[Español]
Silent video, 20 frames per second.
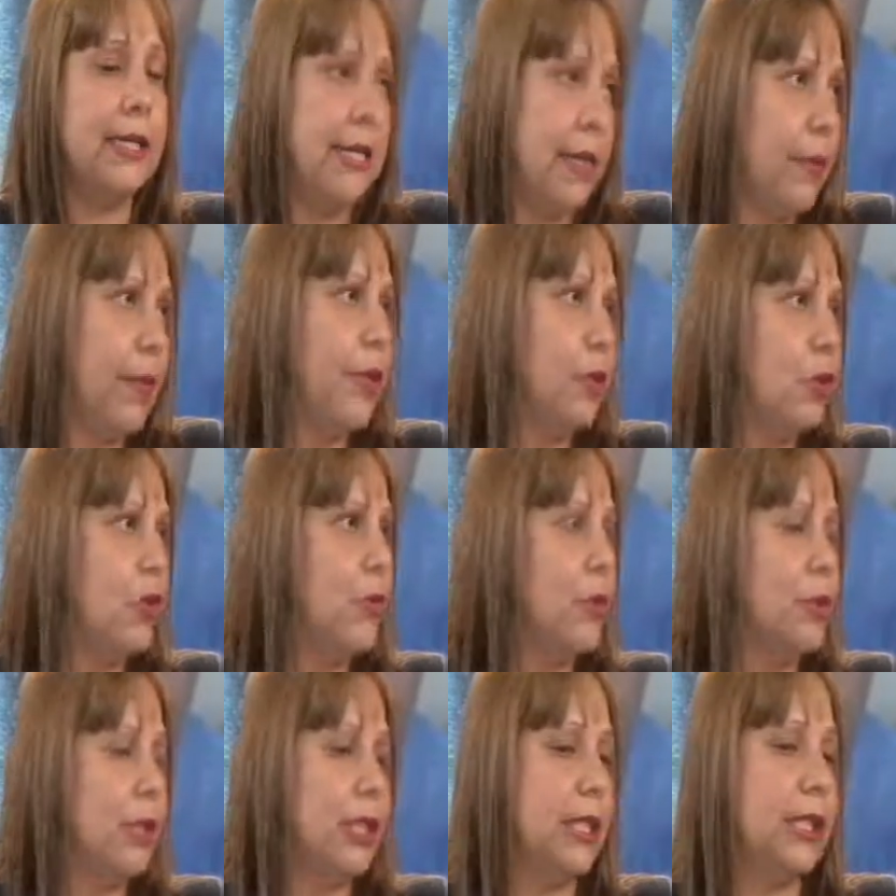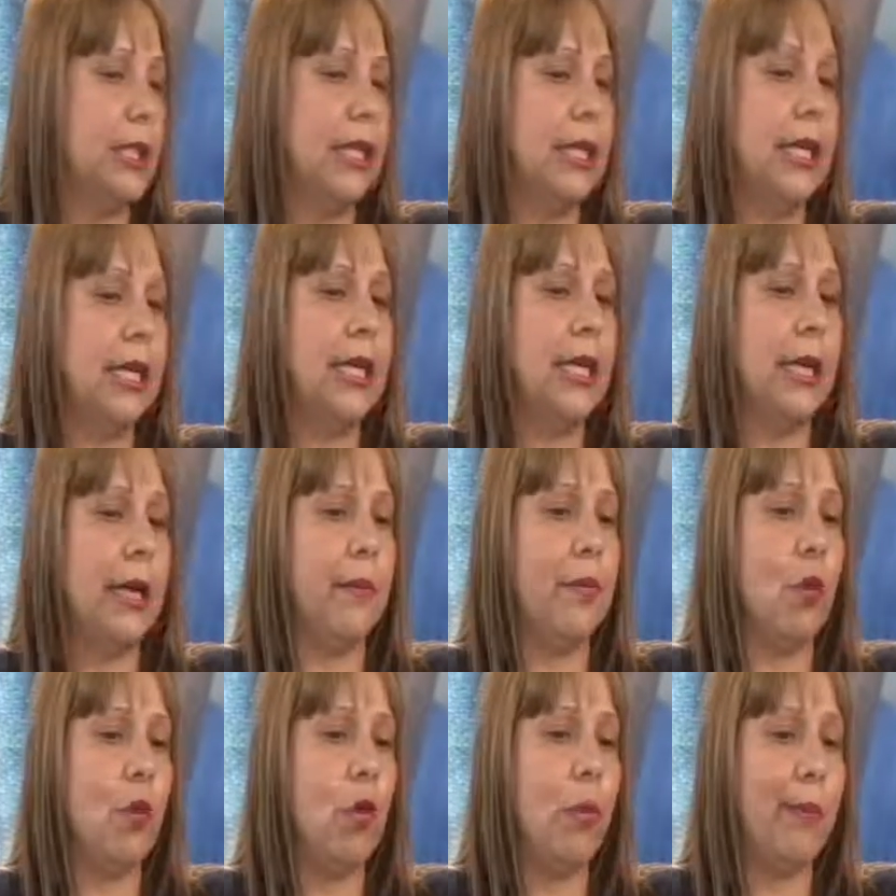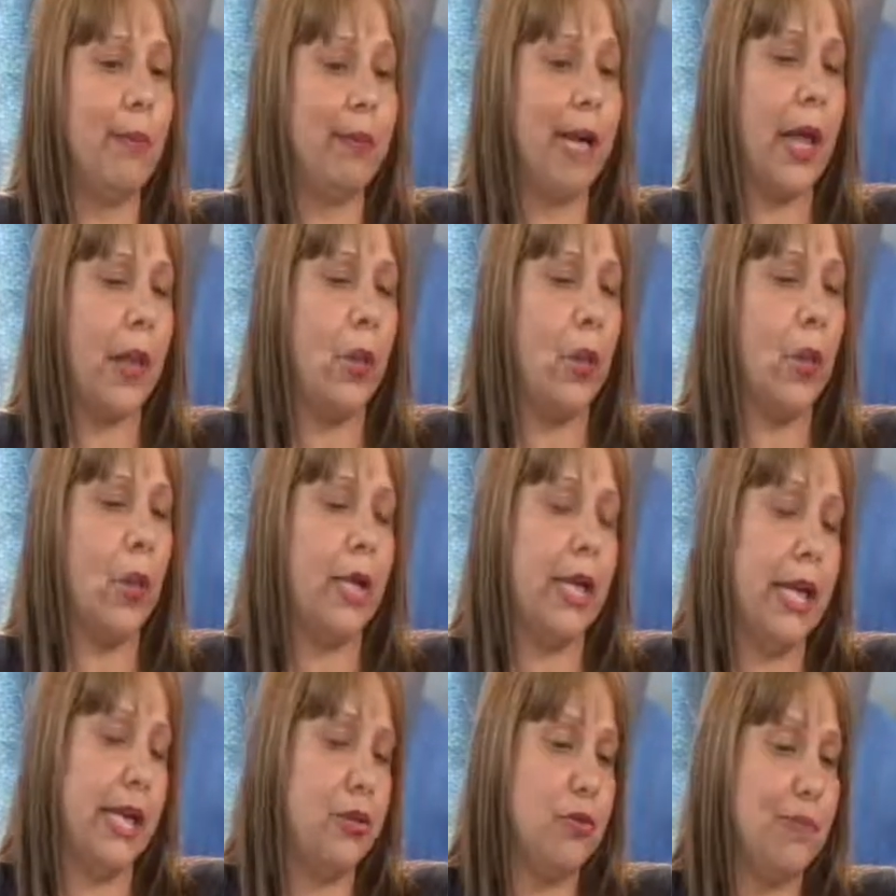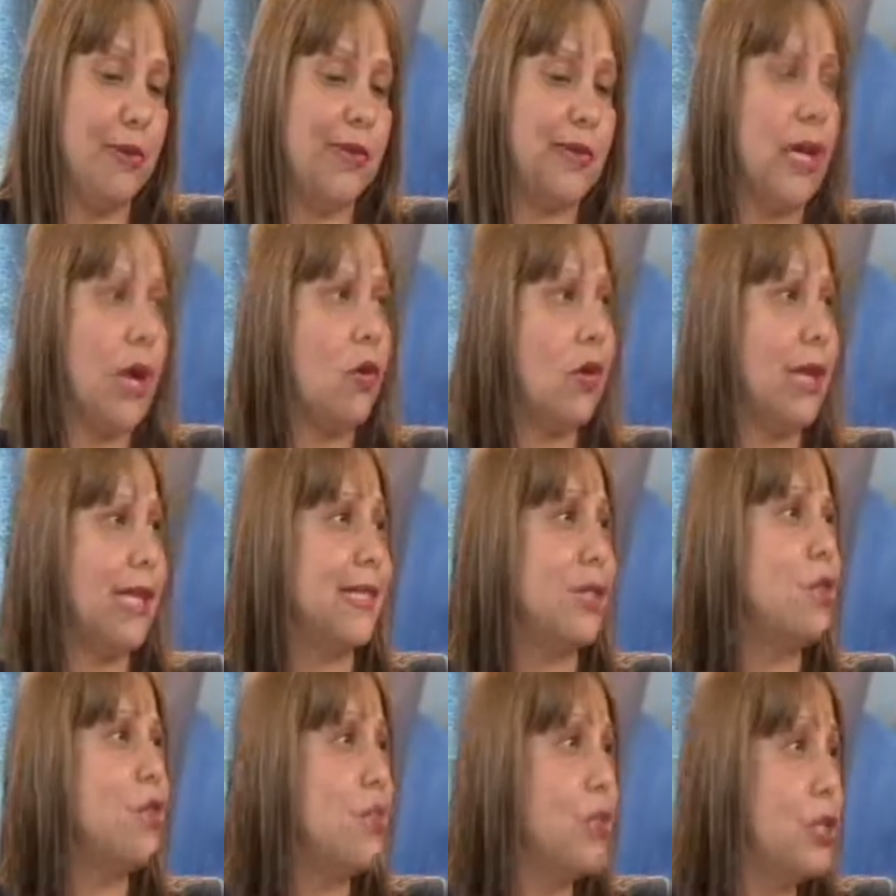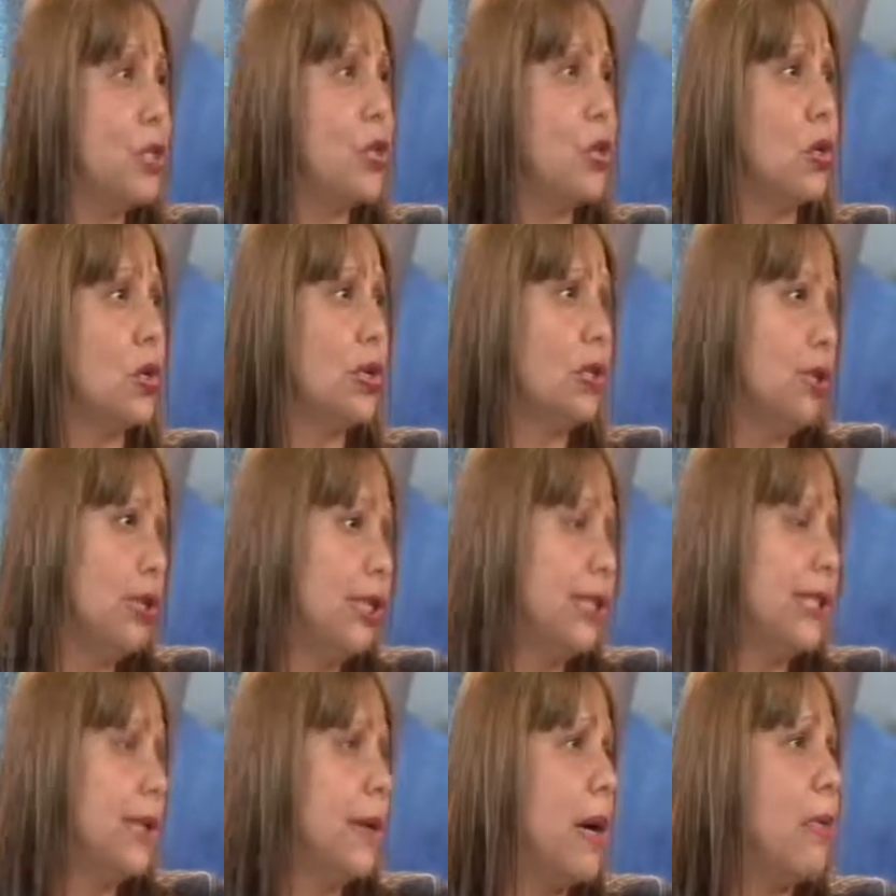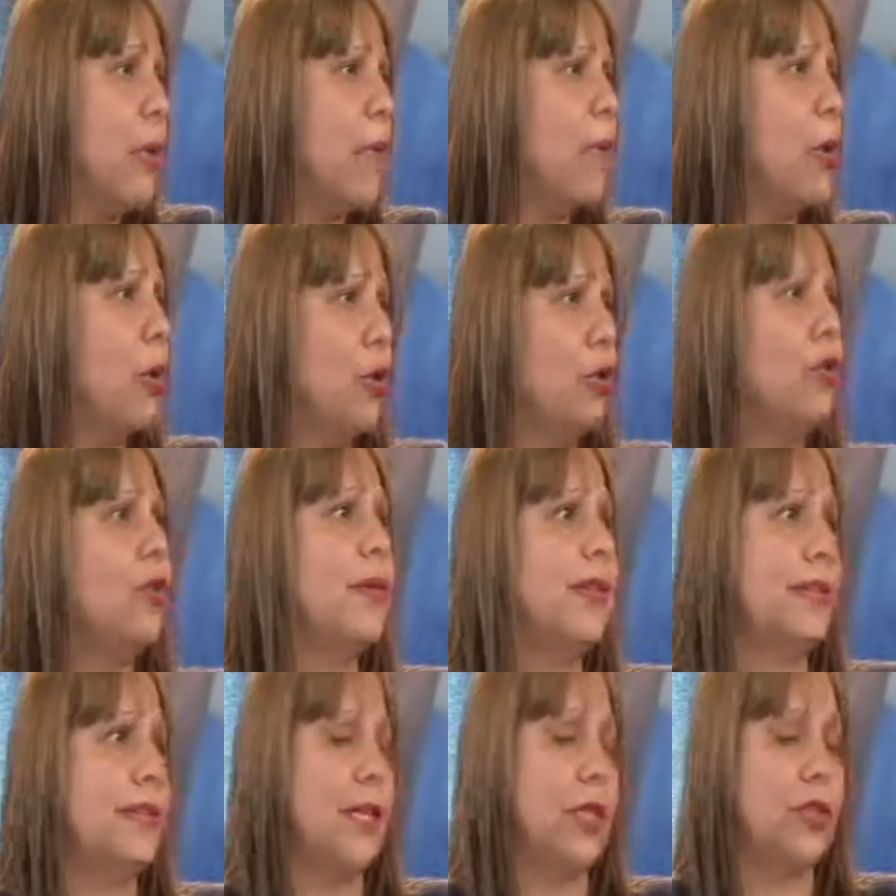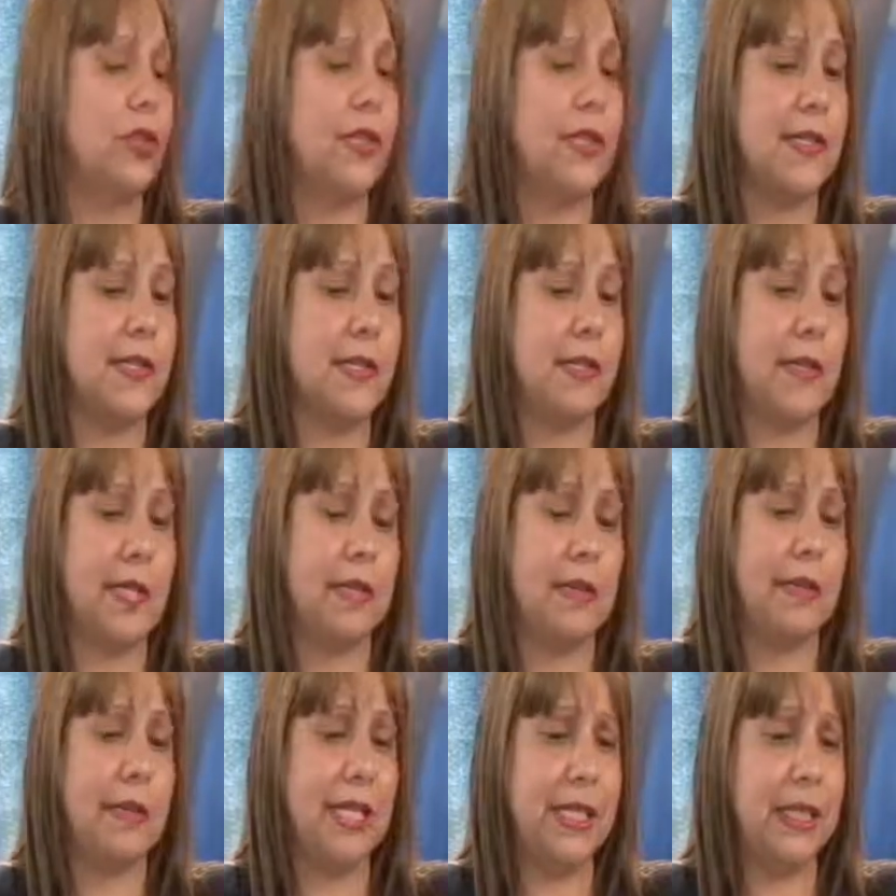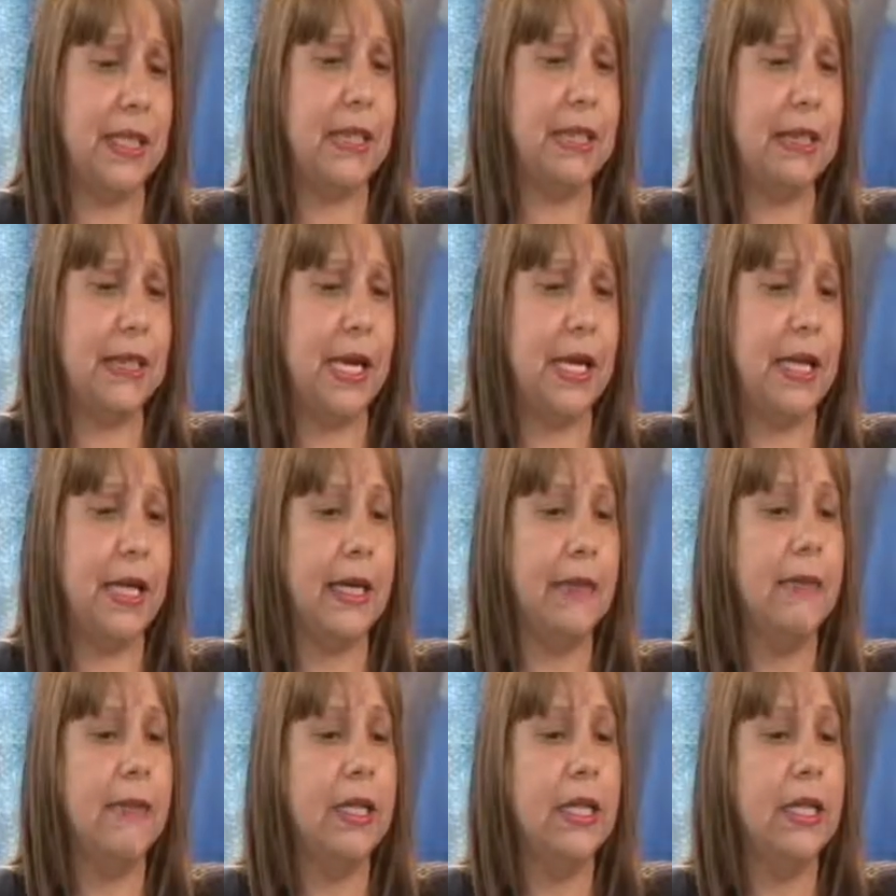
que bueno, como te dije, hemos comprado el año pasado casi un millón y ahorita vamos por los 917 mil quintales.